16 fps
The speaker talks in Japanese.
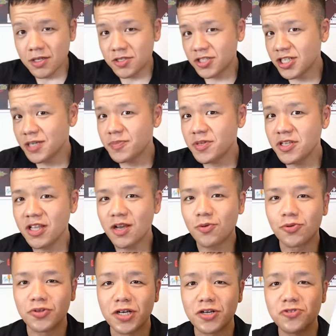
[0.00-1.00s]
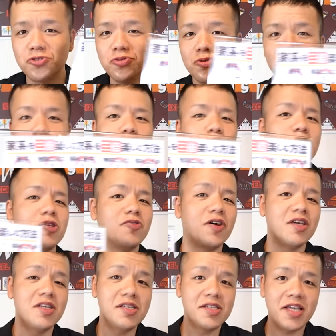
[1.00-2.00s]
ちなみにねこの卓上の方に
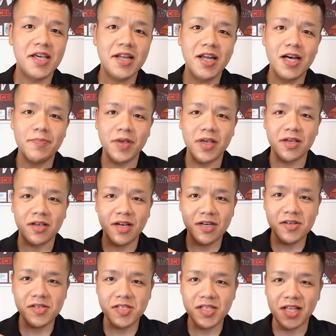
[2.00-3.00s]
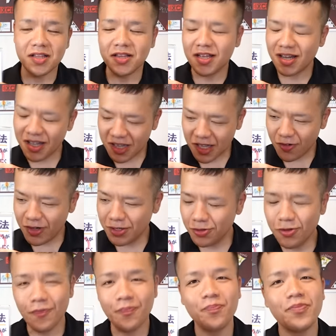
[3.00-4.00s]
は家系ラーメンガクさんならでは
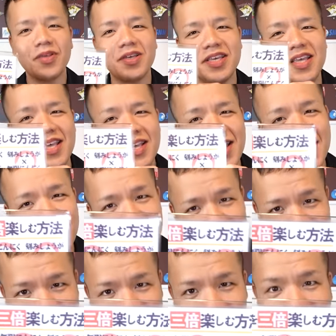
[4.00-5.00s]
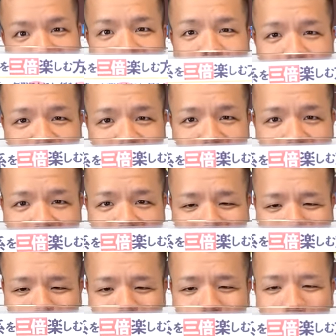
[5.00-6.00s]
の家系ラーメンの楽しみ
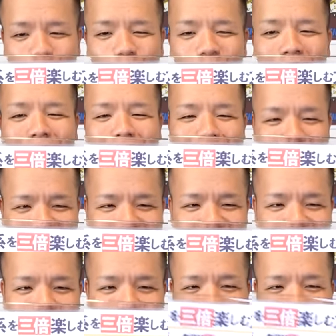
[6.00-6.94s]
方という表がありまして、